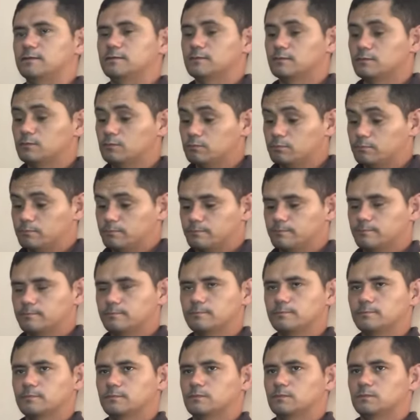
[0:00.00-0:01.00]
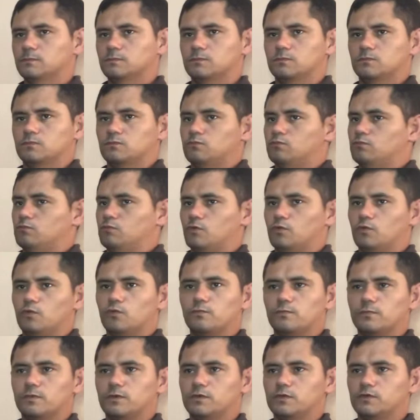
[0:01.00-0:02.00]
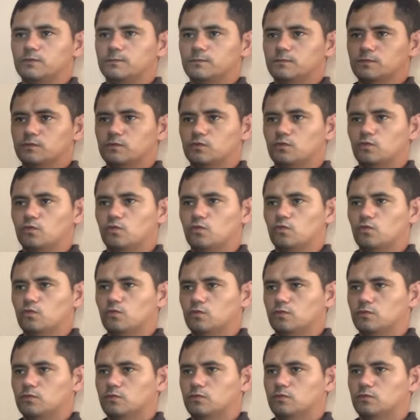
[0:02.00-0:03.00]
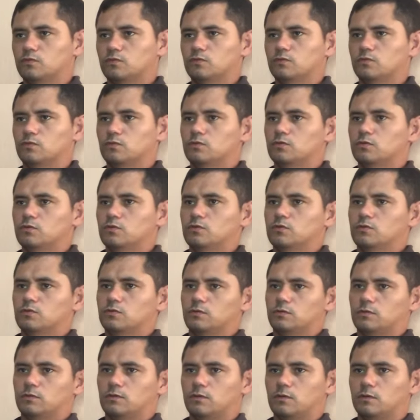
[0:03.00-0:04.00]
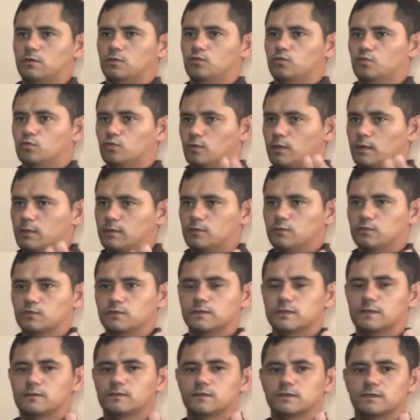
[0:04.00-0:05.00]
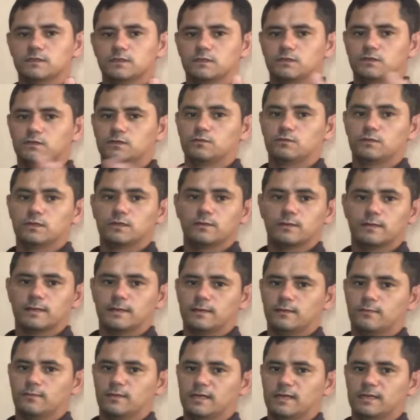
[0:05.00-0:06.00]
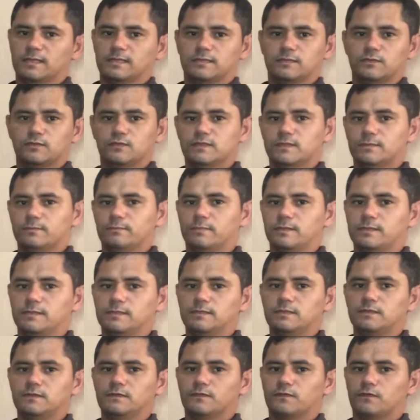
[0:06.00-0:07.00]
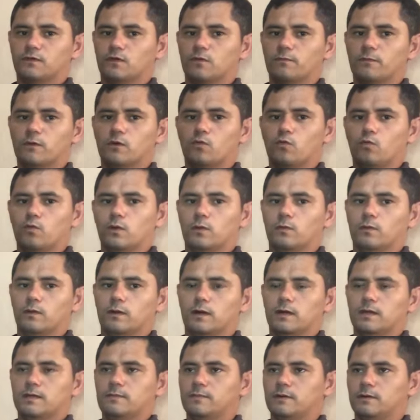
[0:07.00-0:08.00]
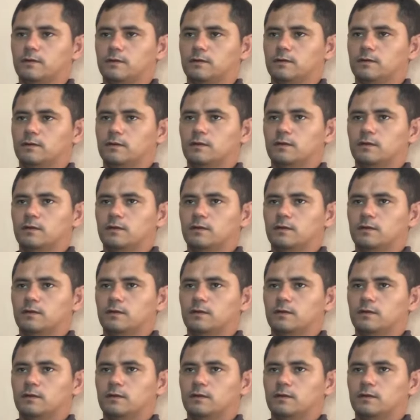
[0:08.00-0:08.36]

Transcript: Então, eu mesmo tô, né, eu tô, é que eu tô dizendo a vocês, eu não quero que a deusa brigue de forma alguma com a irmã.